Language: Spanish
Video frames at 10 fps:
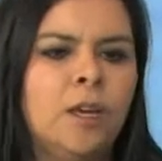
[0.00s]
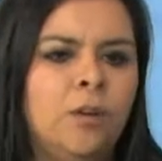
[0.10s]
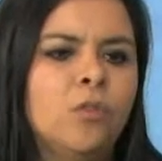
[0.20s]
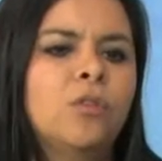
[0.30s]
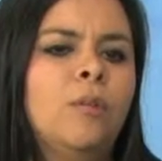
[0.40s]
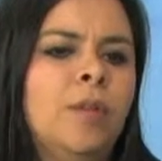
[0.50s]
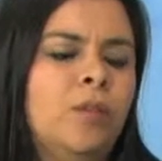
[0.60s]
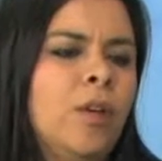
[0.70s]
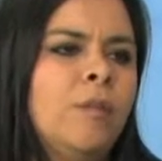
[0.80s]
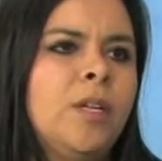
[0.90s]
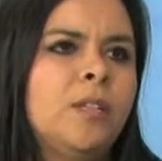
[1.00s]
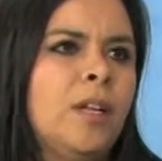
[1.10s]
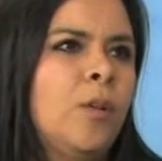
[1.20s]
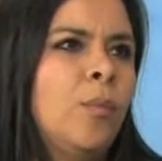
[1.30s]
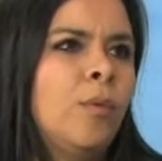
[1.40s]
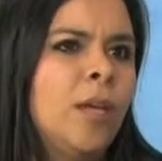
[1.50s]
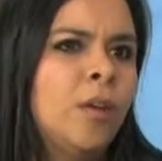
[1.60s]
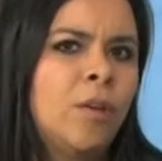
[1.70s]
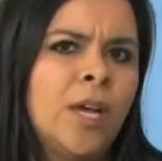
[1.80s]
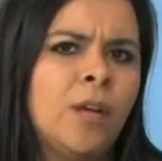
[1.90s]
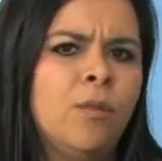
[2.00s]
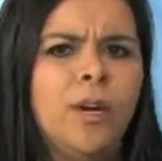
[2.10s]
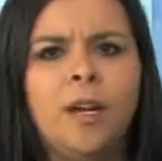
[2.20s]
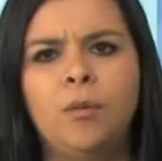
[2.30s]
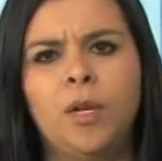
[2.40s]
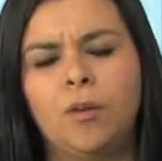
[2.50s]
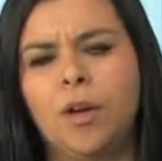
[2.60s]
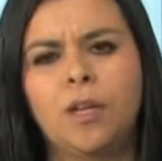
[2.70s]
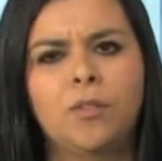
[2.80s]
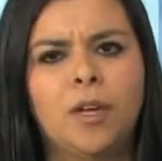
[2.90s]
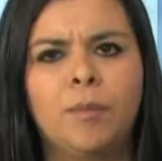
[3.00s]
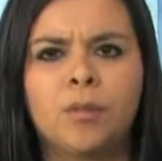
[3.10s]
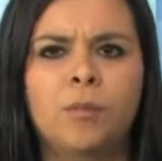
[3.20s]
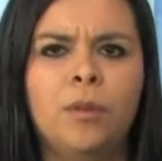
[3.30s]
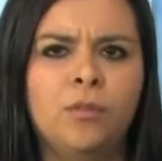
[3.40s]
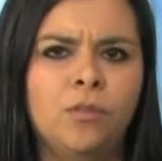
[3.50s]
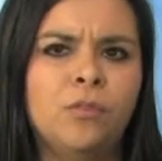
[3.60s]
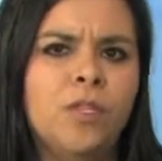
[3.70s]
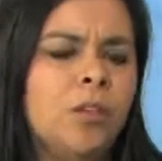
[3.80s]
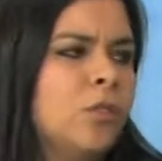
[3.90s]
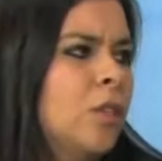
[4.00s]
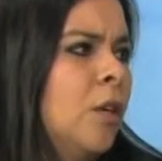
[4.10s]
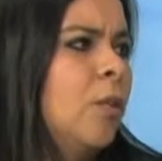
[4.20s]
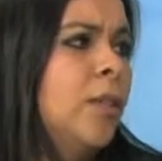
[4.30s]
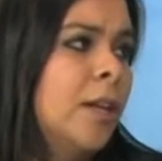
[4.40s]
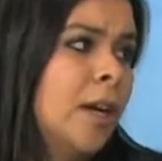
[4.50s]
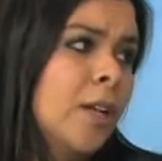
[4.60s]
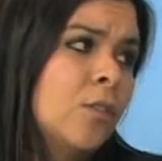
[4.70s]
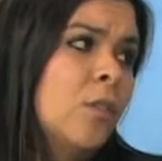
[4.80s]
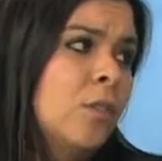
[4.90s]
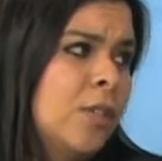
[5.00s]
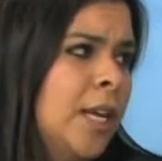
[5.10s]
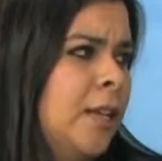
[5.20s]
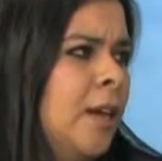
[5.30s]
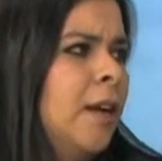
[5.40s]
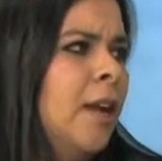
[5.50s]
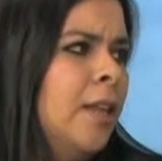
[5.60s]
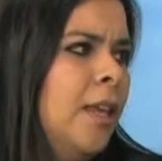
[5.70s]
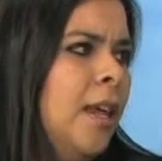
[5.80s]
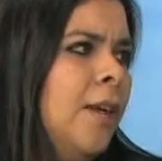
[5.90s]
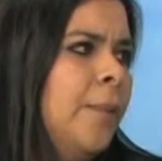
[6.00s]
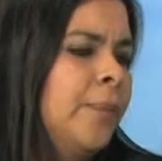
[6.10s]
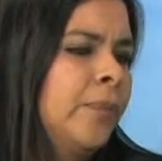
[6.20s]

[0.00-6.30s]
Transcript: nos comentó el Ministerio Público que no era el único caso, que más o menos son 150 casos los que le llegan al día